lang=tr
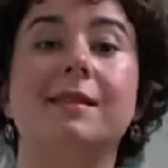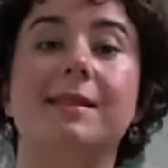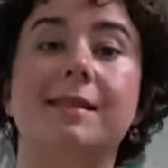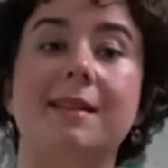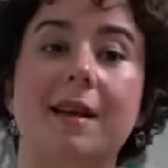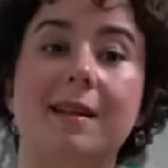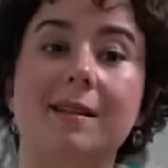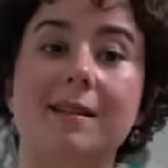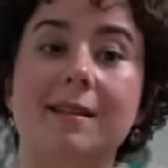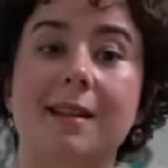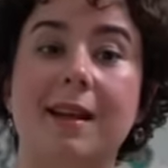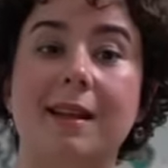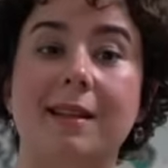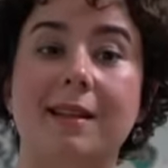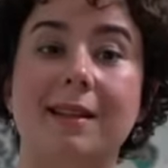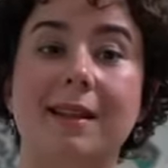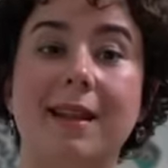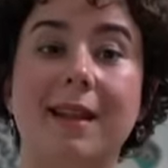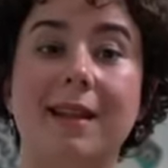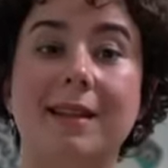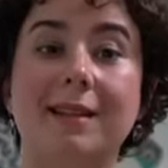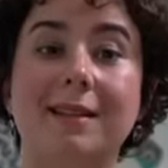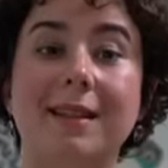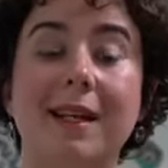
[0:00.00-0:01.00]

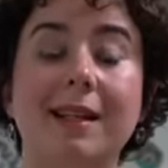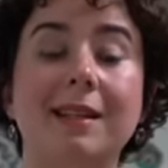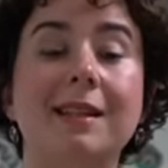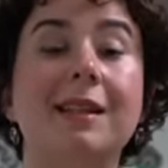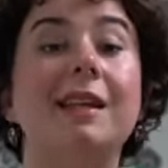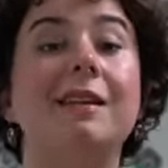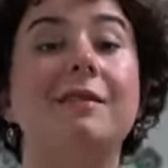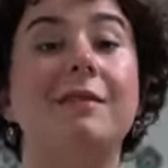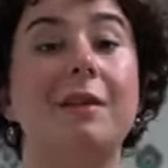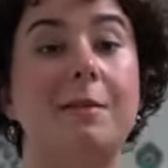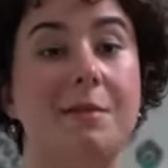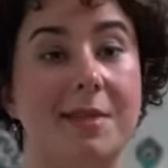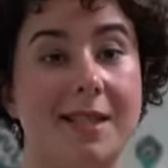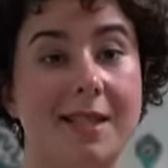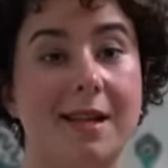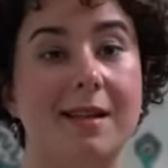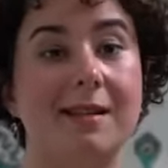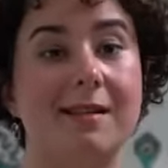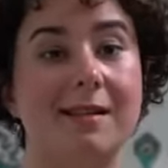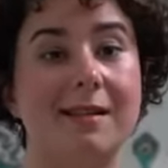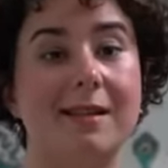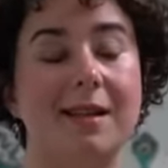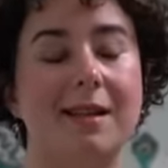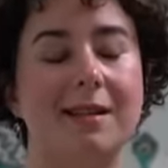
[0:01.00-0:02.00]
Sasanilerden ve
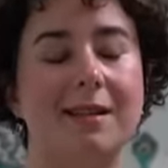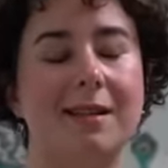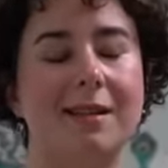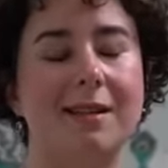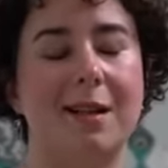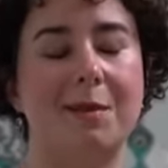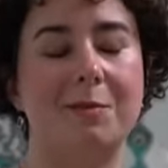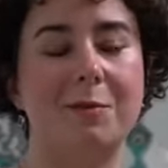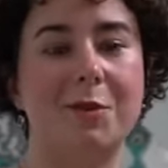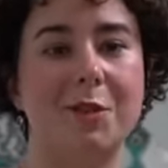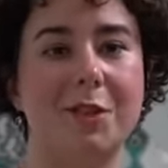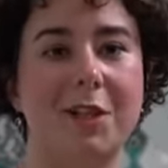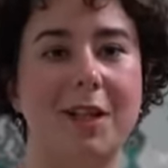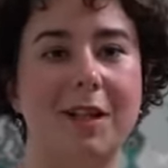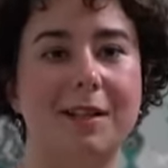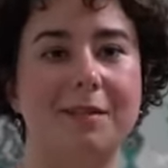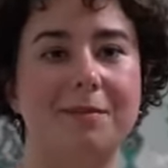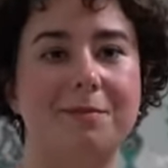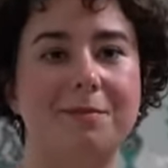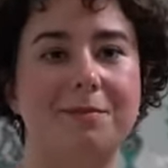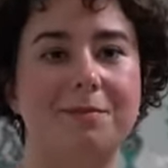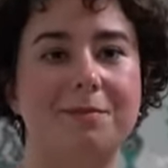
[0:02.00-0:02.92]
Bizanslılardan almışlar.